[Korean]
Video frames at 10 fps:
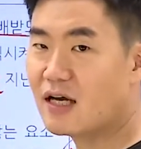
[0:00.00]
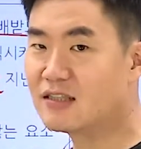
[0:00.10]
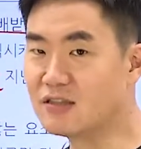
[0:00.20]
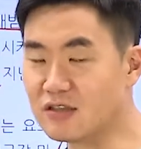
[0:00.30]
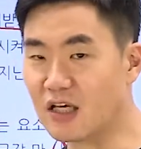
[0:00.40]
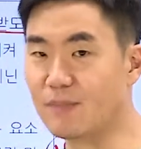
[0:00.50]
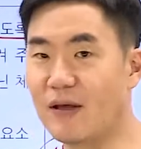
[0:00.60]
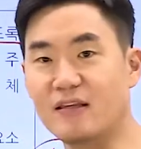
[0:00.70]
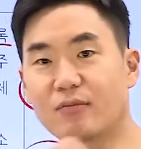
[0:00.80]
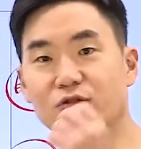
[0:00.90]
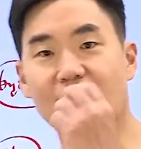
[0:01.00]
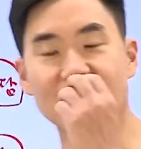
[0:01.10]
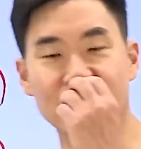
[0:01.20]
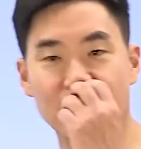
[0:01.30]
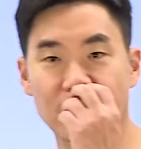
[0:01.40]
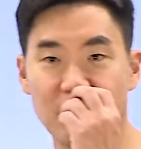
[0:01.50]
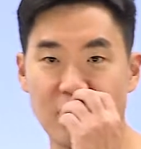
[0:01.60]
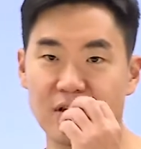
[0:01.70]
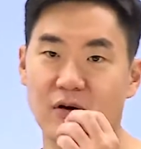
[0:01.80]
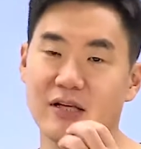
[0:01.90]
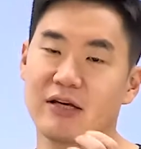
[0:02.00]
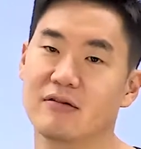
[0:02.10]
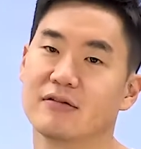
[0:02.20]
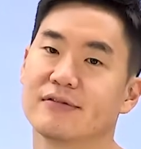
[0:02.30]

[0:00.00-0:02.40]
아니 선생님 벤담도 강제력이 필요하다고 하나요?